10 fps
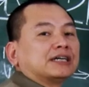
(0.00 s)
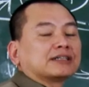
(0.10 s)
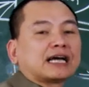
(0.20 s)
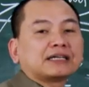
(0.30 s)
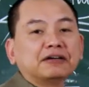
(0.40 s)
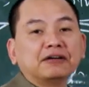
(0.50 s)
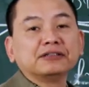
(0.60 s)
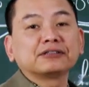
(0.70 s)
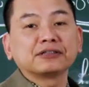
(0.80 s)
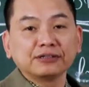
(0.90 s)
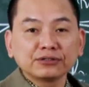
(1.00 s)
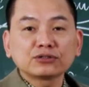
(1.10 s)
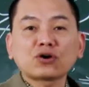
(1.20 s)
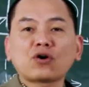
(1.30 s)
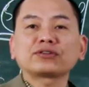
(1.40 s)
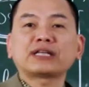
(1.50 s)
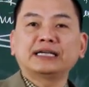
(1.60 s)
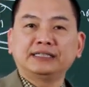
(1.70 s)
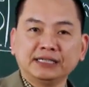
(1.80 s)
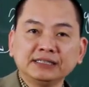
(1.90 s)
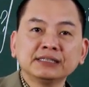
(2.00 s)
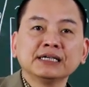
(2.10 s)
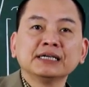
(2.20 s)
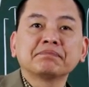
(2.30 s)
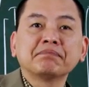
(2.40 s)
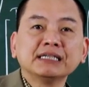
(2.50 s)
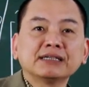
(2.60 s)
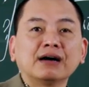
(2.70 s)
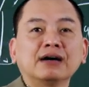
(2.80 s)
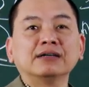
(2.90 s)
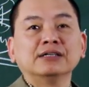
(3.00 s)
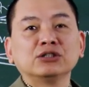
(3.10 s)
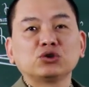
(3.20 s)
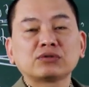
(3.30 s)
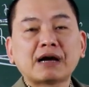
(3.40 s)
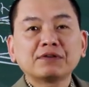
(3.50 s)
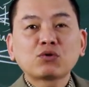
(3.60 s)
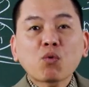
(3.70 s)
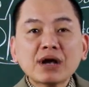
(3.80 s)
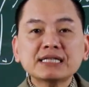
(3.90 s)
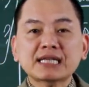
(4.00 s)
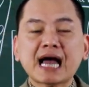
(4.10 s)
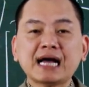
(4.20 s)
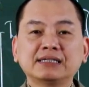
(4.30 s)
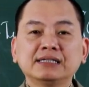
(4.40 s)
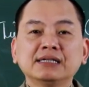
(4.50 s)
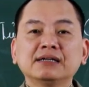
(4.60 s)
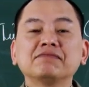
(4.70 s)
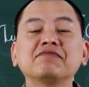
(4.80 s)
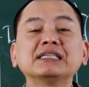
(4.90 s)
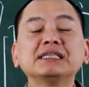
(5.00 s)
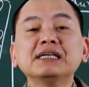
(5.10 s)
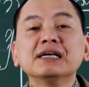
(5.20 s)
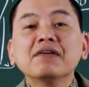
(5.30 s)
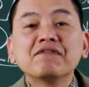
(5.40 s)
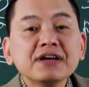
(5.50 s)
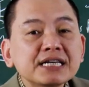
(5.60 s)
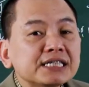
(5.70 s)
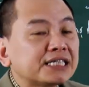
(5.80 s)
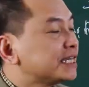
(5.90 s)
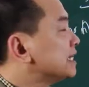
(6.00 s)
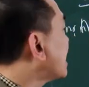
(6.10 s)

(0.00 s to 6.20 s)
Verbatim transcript: trở thành người tự do tài chính bây giờ chúng ta phải quay sang vậy thì vị trí